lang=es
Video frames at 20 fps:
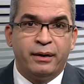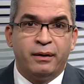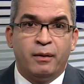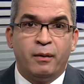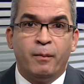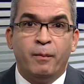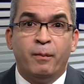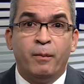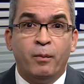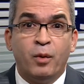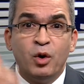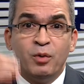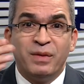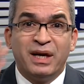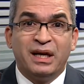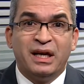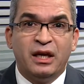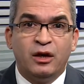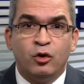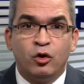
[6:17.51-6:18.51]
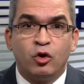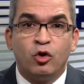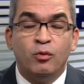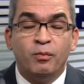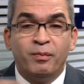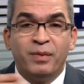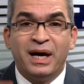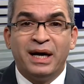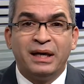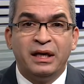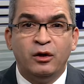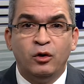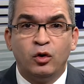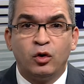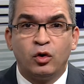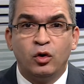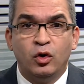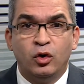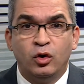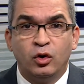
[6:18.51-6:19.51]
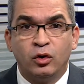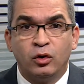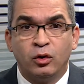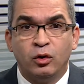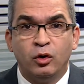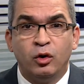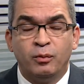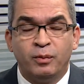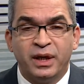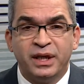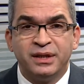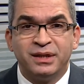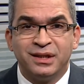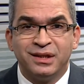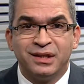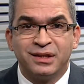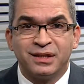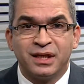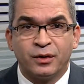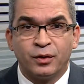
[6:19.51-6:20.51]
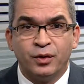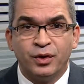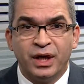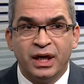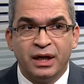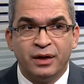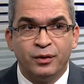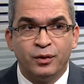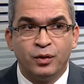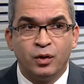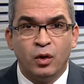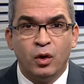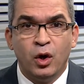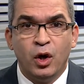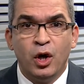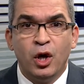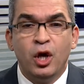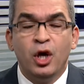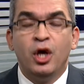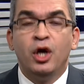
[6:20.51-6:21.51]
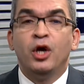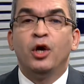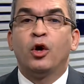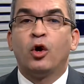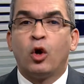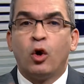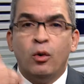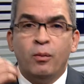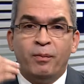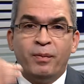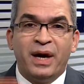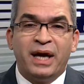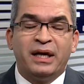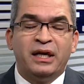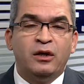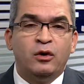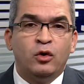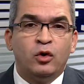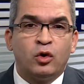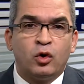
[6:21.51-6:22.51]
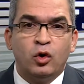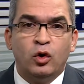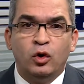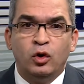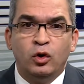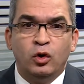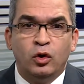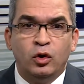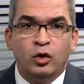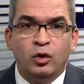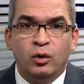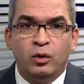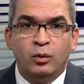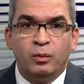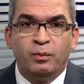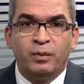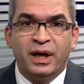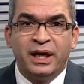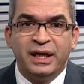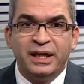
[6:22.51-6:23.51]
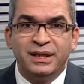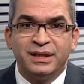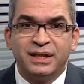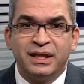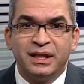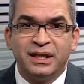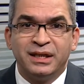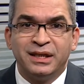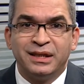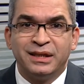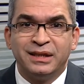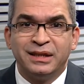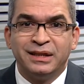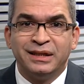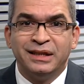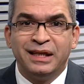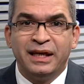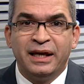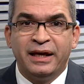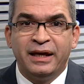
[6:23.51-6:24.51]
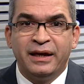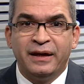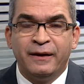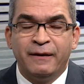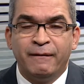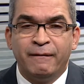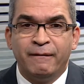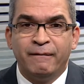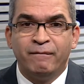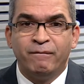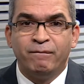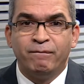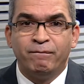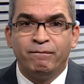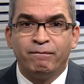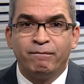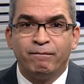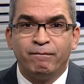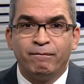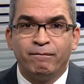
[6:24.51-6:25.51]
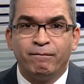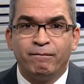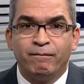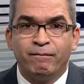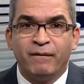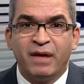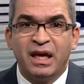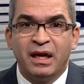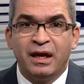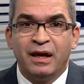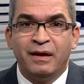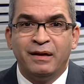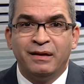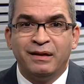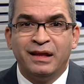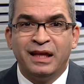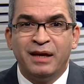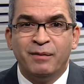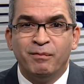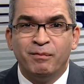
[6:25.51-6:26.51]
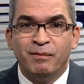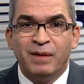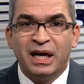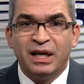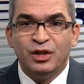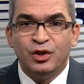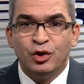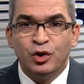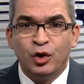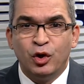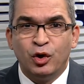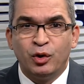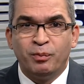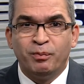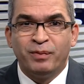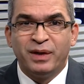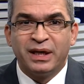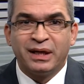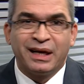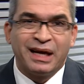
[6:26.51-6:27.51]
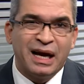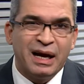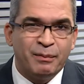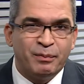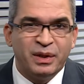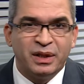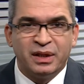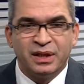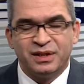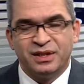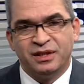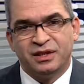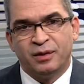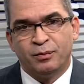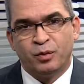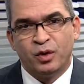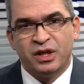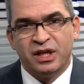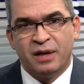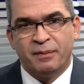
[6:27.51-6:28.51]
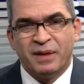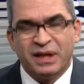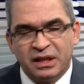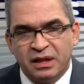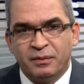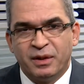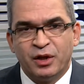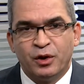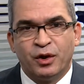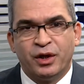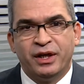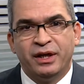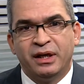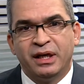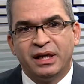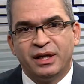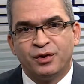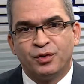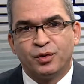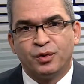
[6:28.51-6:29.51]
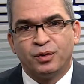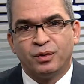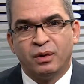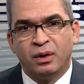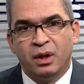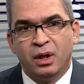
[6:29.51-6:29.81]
Voy más lejos, compárelo con los países desarrollados. Compárelo con los países de, de mayor per cápita, si se puede llamar, de mayores ingresos.